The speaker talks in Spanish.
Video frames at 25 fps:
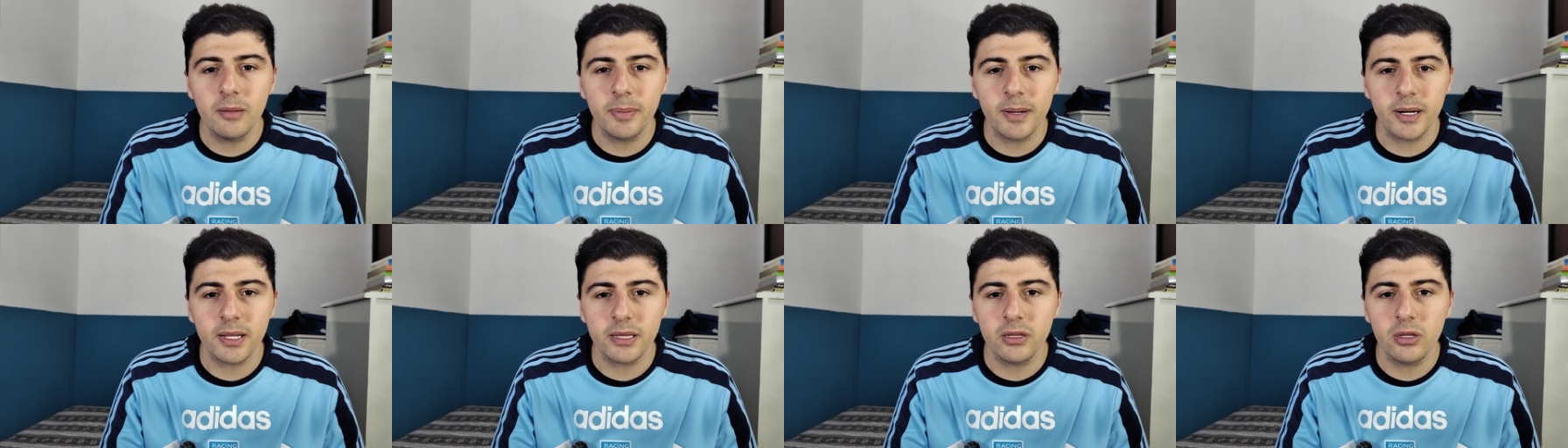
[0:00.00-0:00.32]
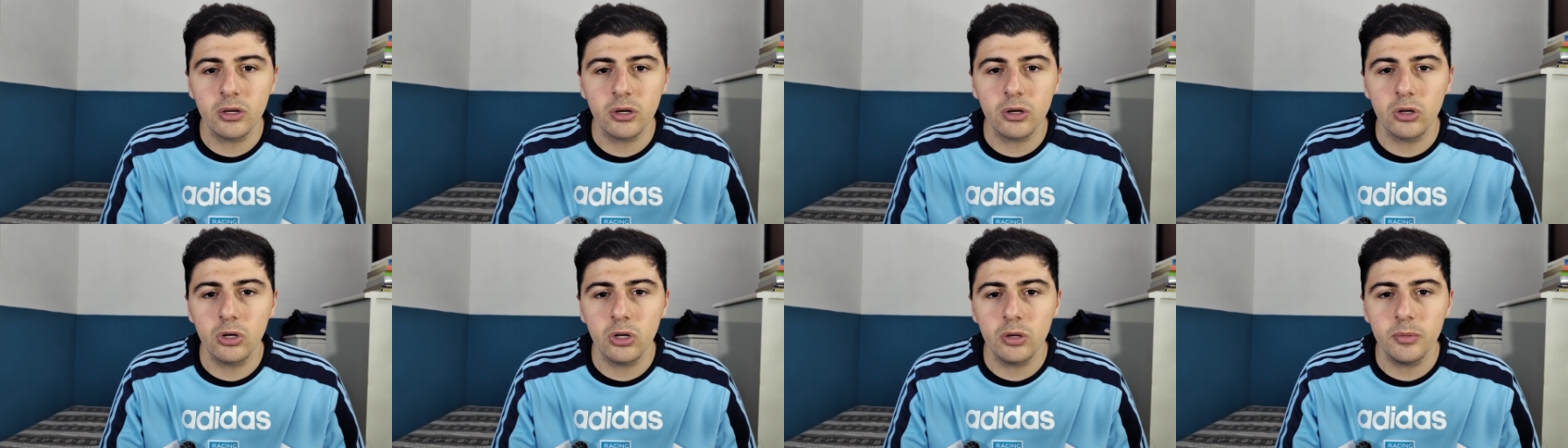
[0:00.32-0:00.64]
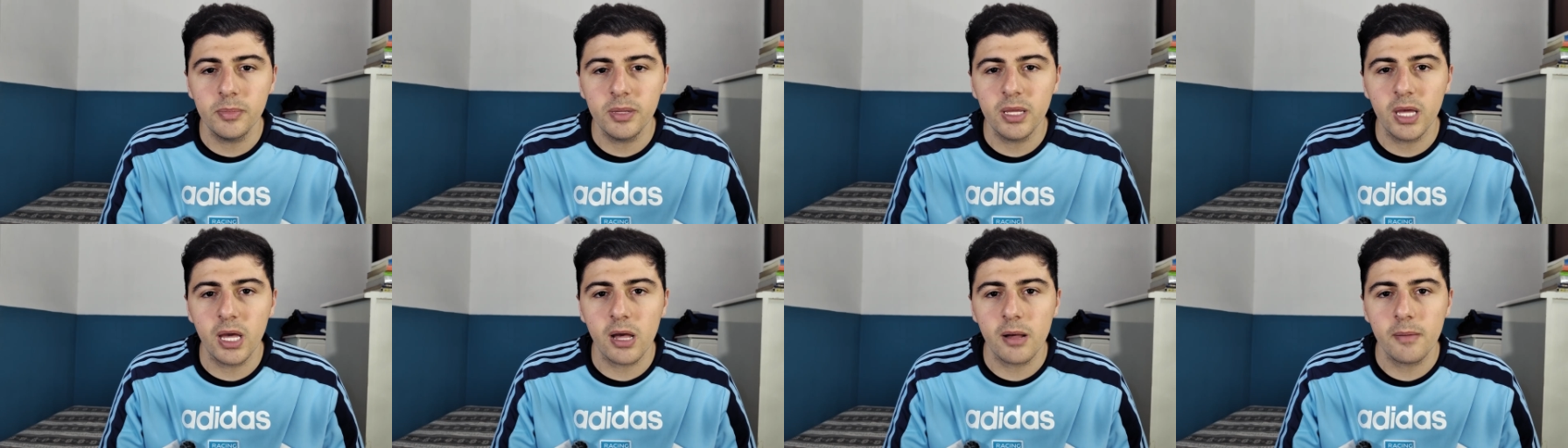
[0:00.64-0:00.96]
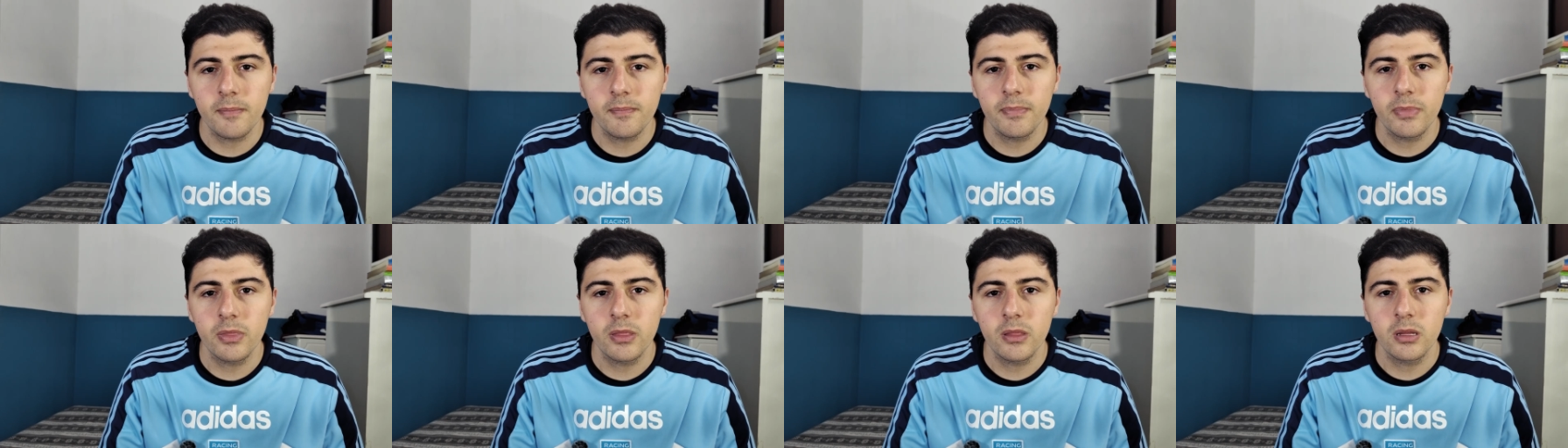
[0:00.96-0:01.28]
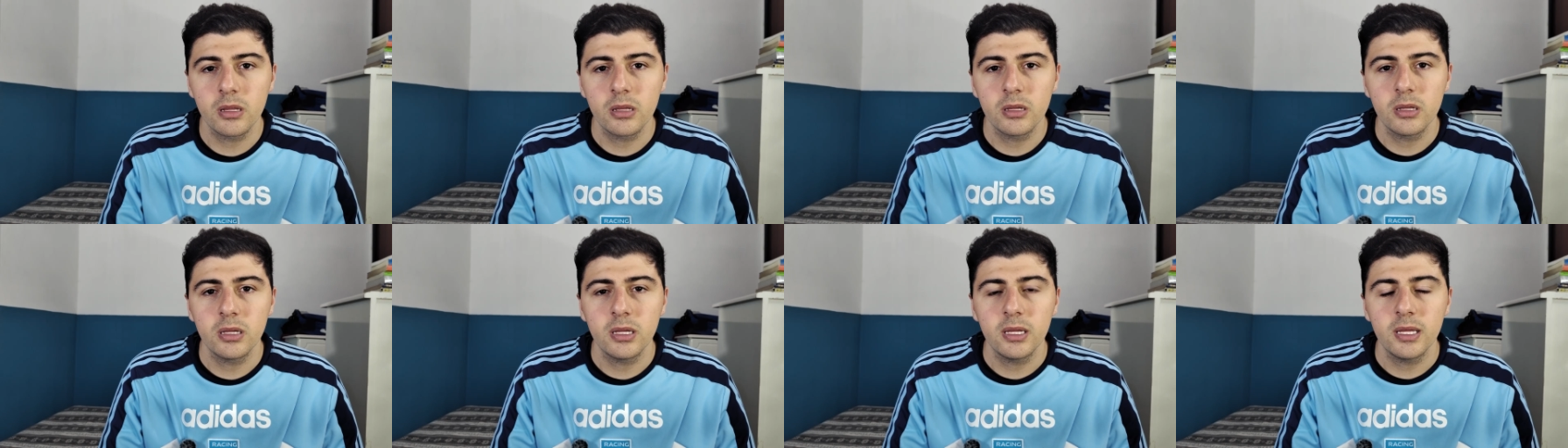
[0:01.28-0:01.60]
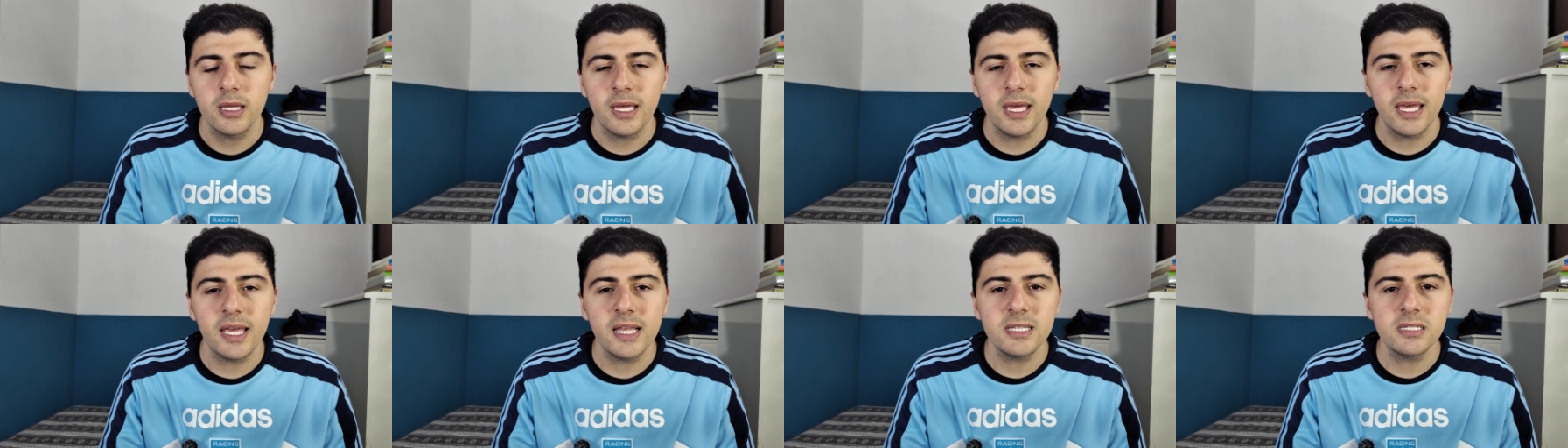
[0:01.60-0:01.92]
el partido de Colombia,
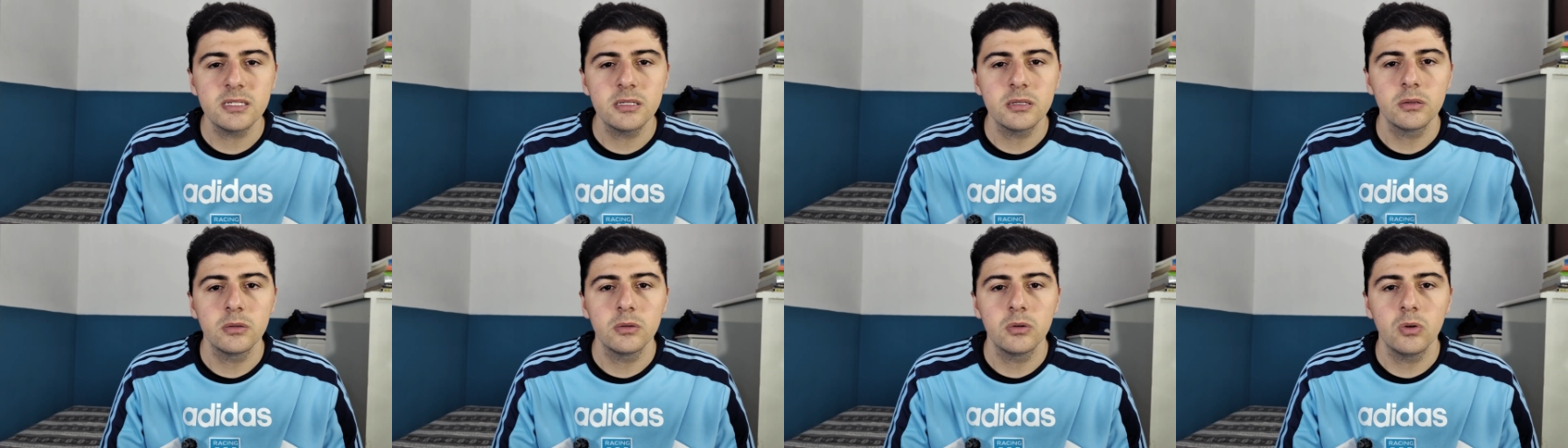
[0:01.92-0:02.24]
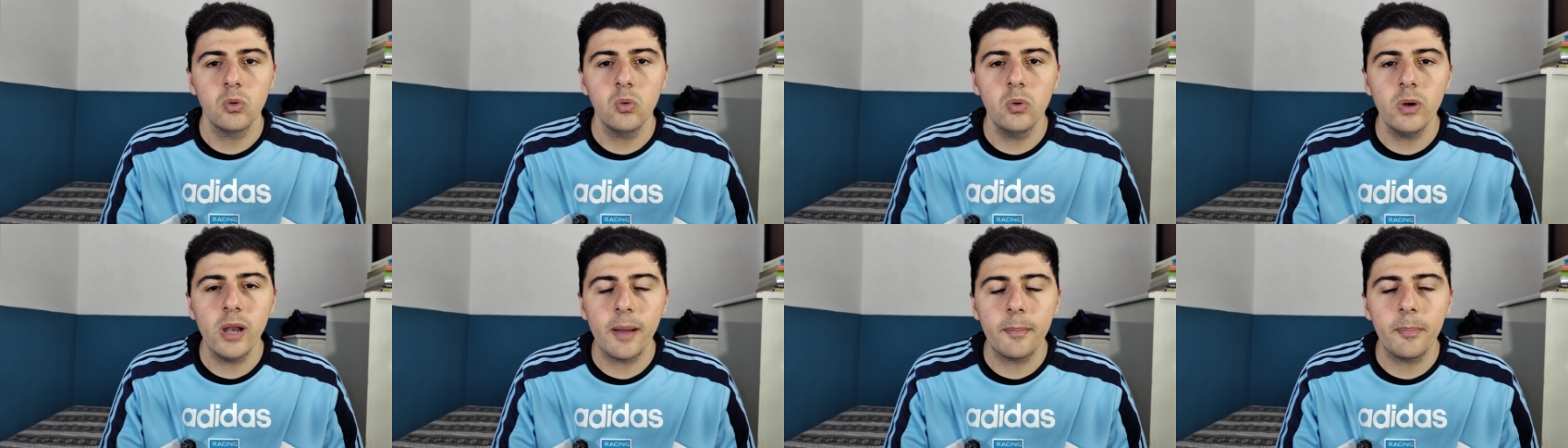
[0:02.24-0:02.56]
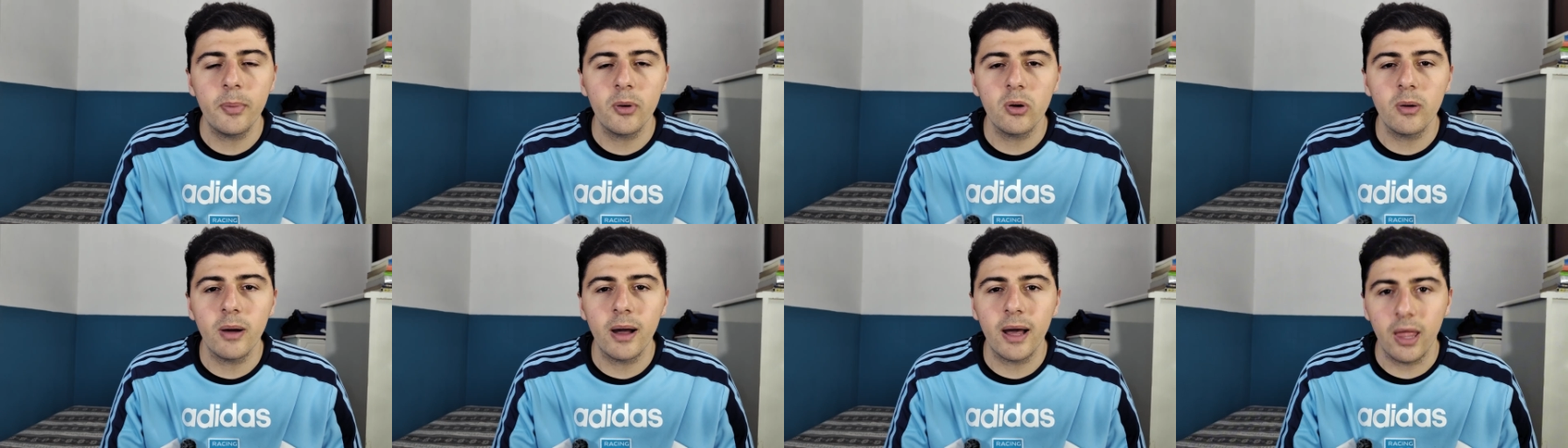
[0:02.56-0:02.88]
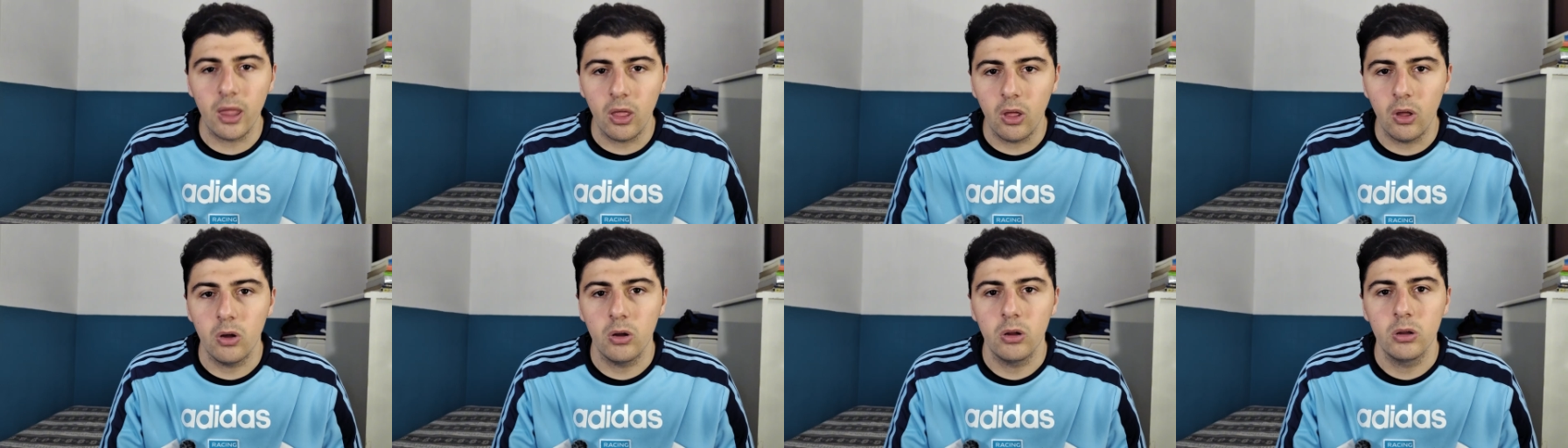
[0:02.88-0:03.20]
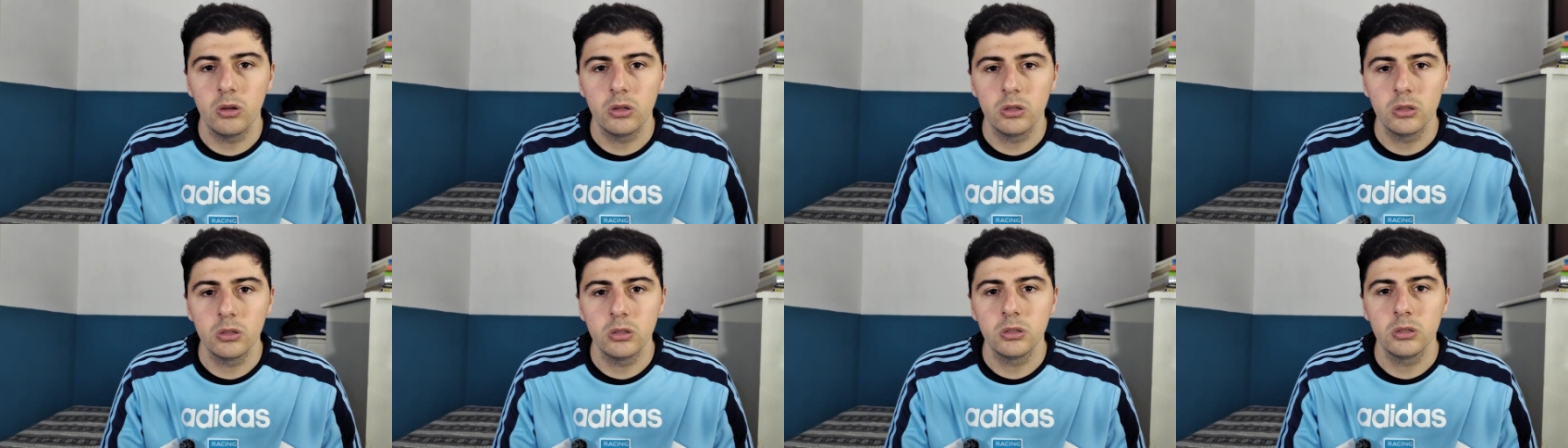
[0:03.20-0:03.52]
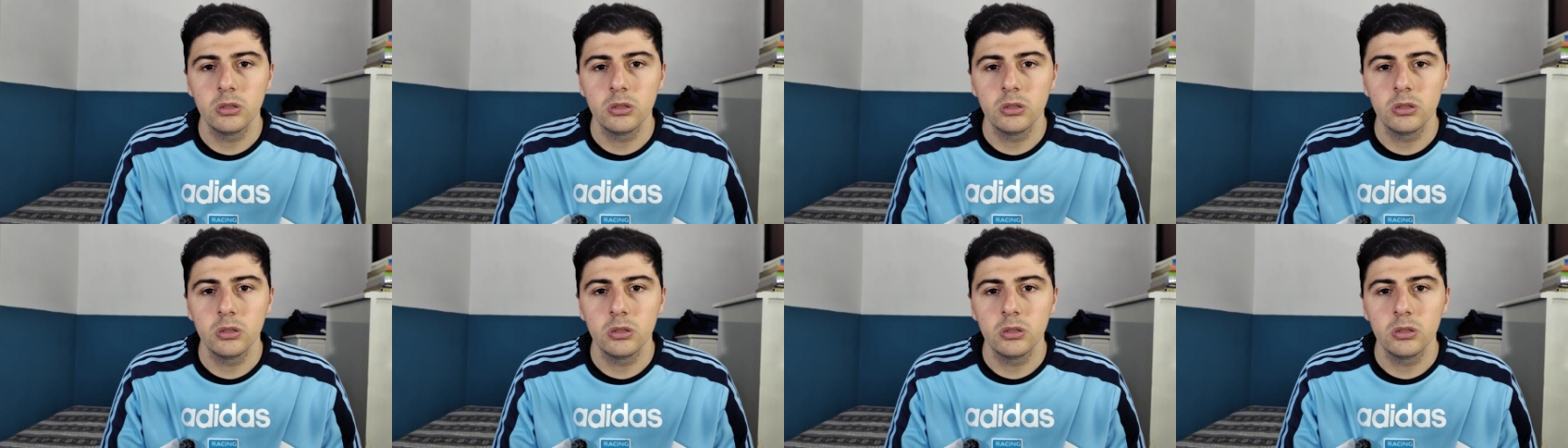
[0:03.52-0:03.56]
es un aprobado.